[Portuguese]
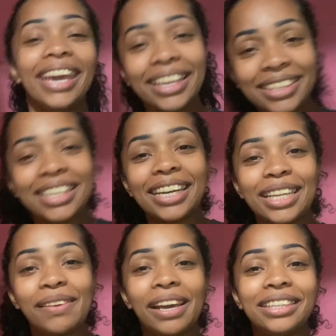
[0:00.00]
e siga
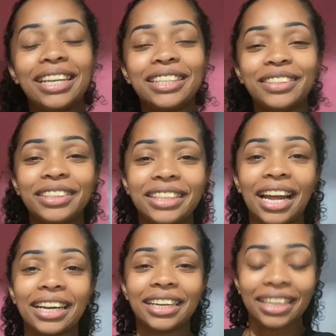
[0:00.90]
também a gente no
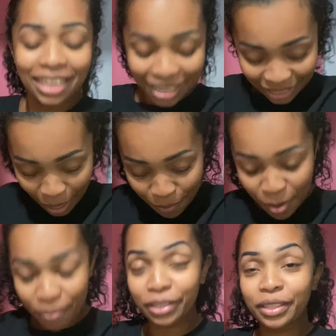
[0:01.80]
Instagram, tá
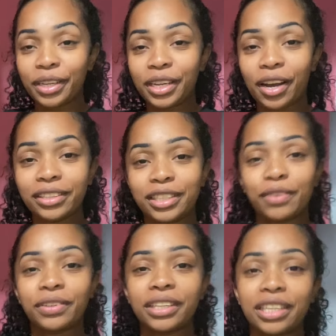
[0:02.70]
bom, meus gloriosos?
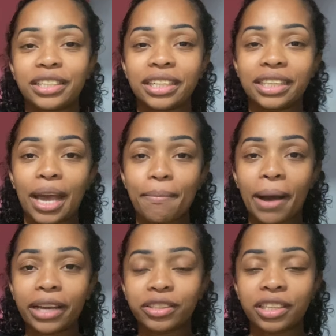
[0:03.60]
Que eu vou estar tá deixando aqui
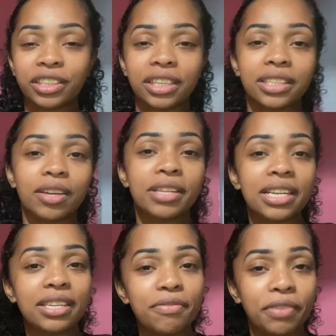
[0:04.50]
abaixo na descrição
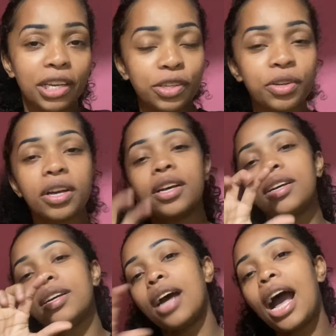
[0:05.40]
desse vídeo
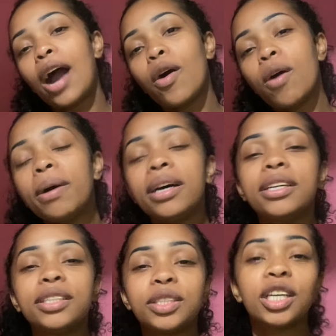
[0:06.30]

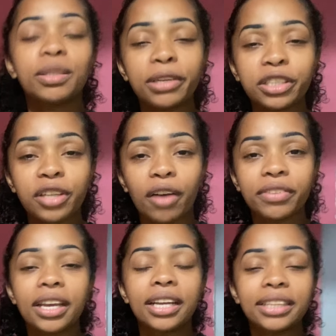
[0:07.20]
arroba 2 mais
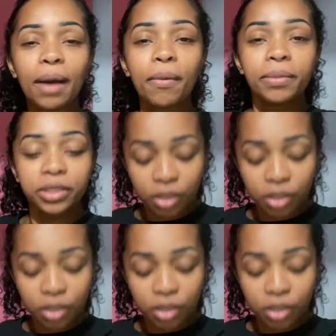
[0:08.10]
9. Tá bom, meus